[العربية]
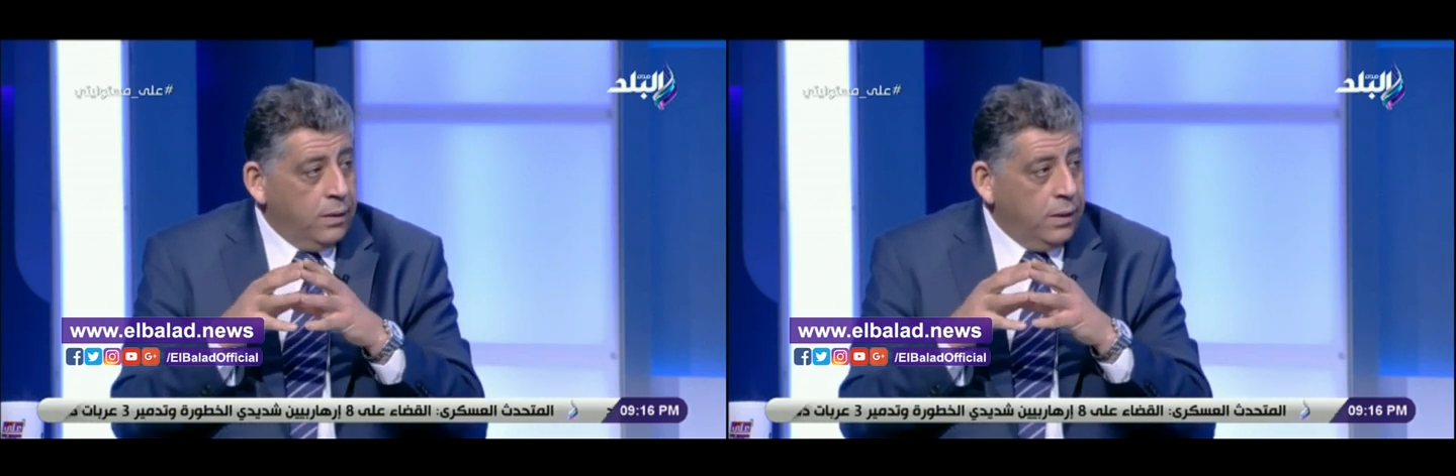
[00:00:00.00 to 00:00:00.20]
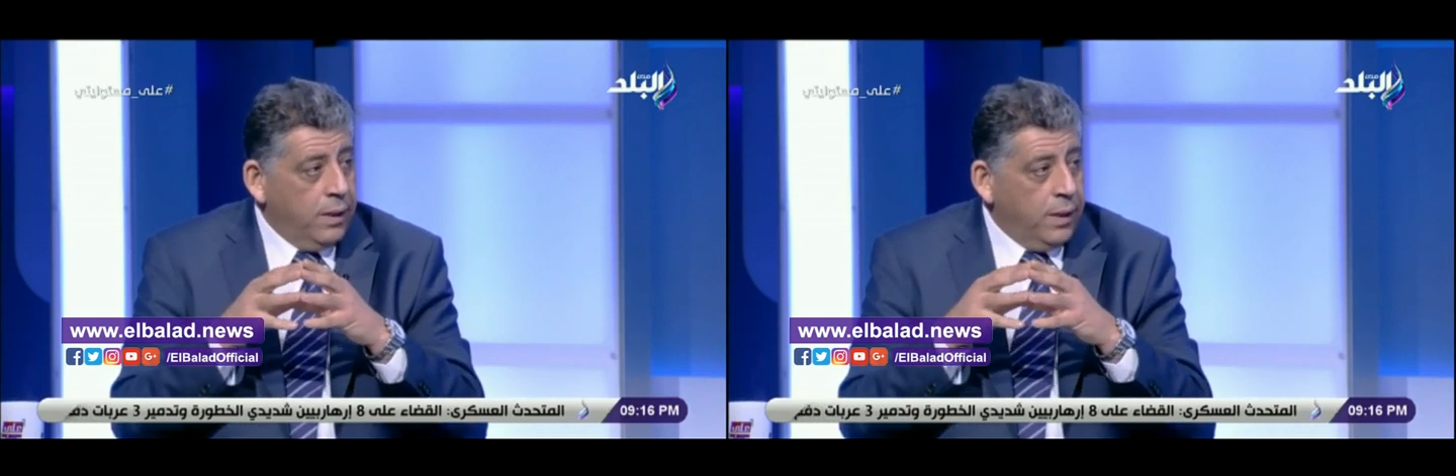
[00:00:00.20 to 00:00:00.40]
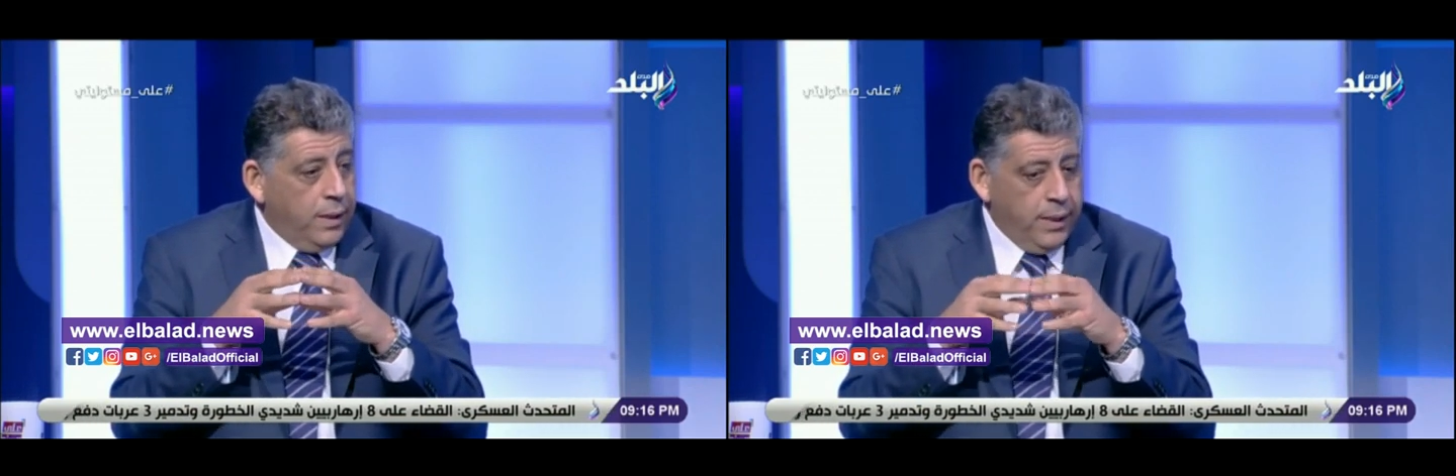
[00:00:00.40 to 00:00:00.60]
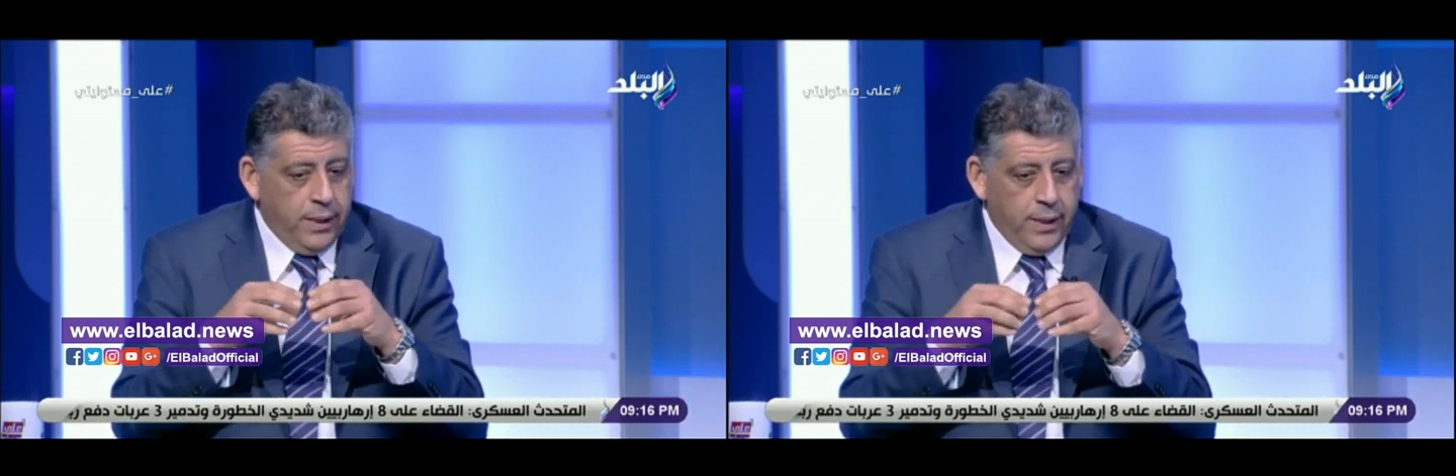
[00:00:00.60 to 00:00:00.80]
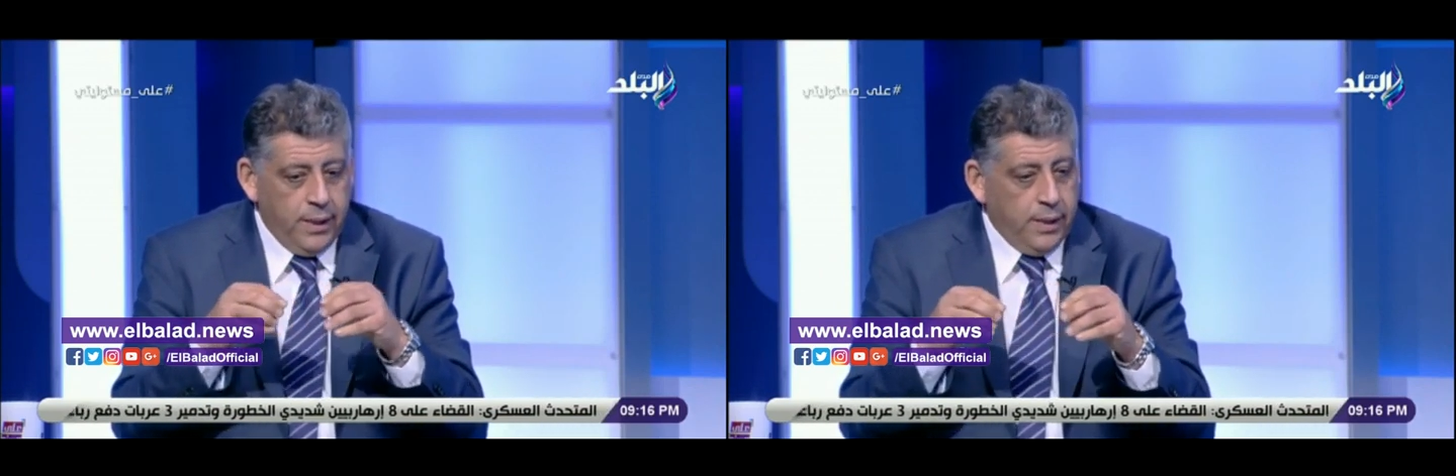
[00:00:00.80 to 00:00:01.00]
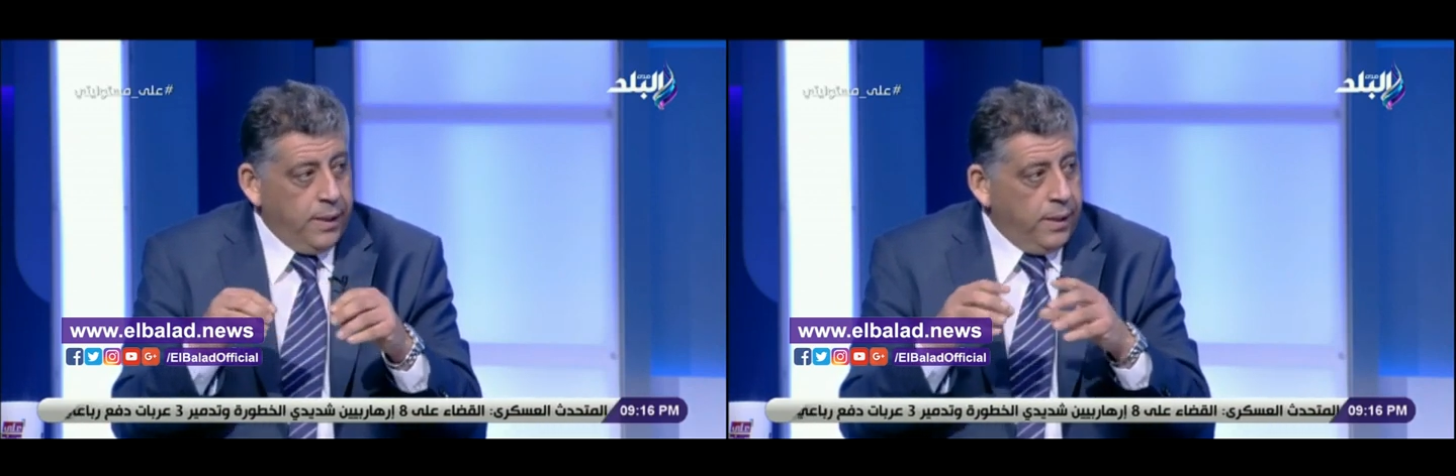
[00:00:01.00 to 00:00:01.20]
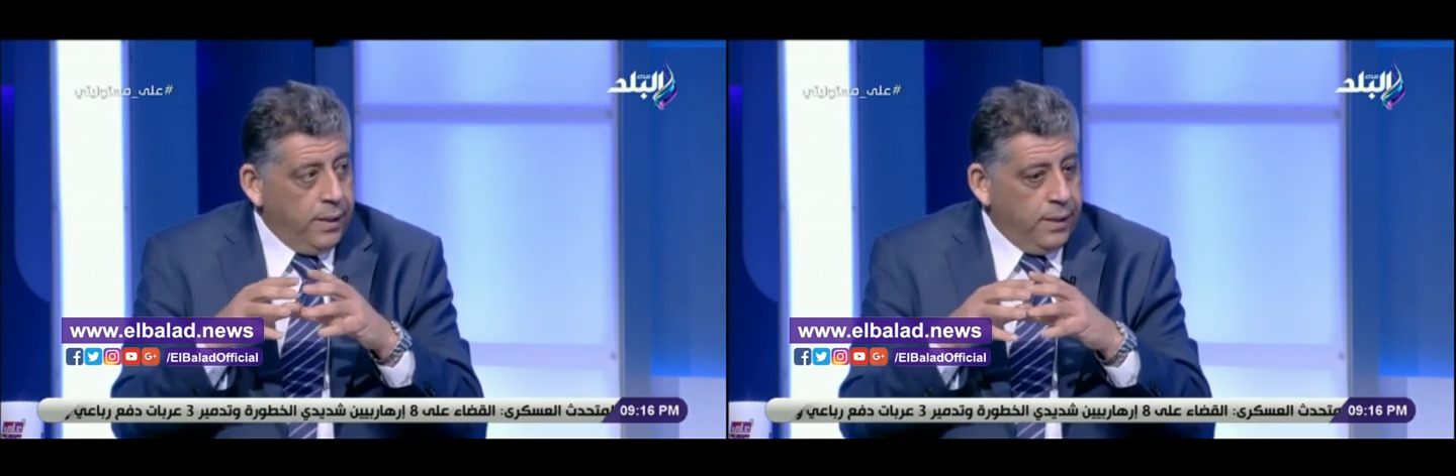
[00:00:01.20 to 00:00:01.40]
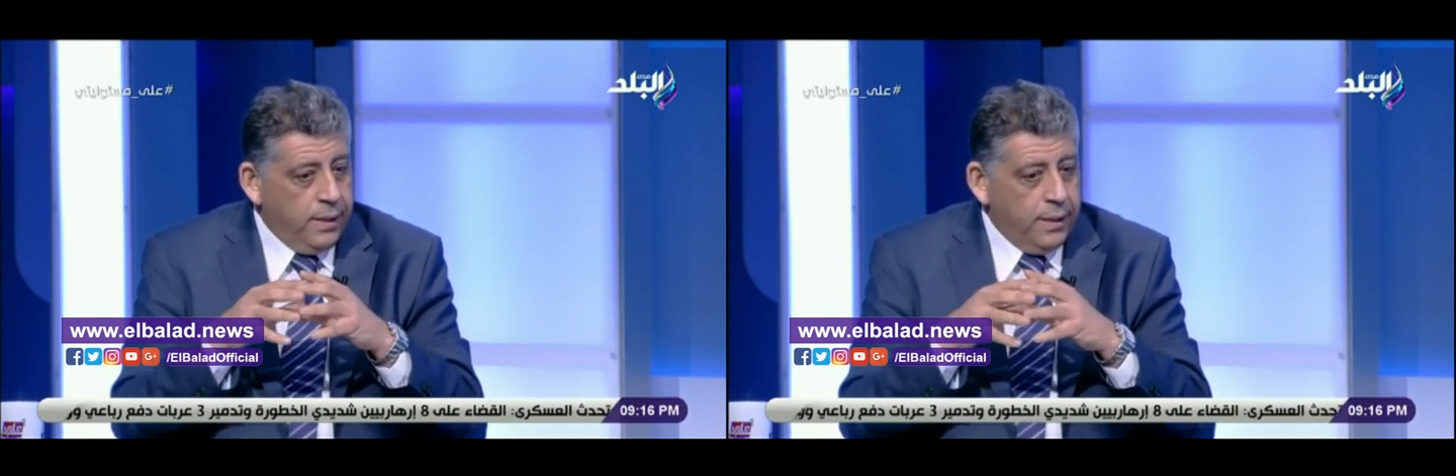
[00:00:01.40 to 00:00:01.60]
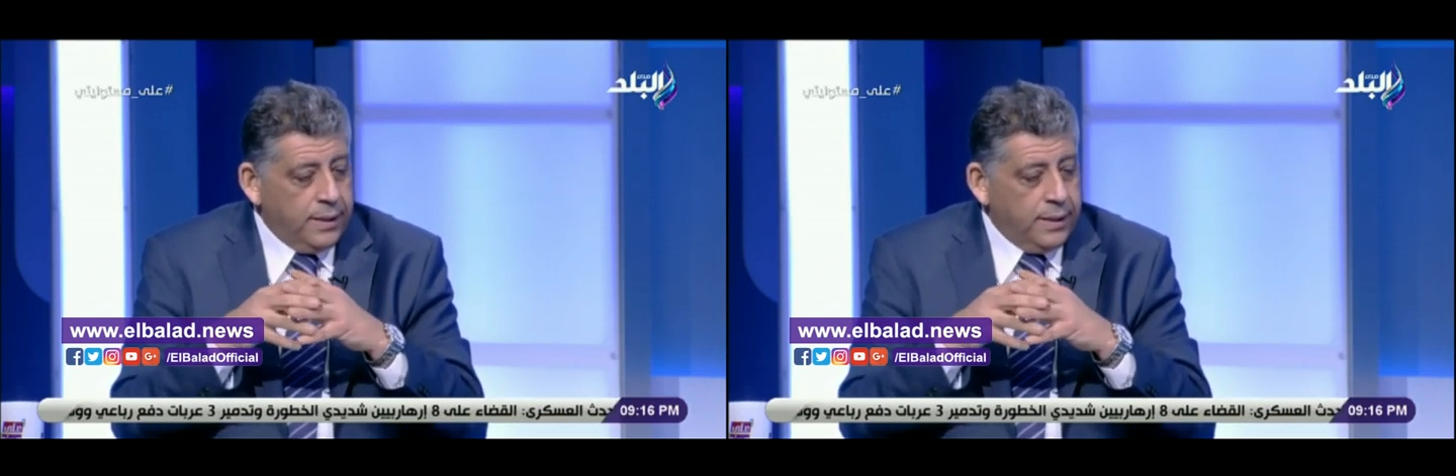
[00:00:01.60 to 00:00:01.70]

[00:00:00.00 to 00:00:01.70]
آه، آه،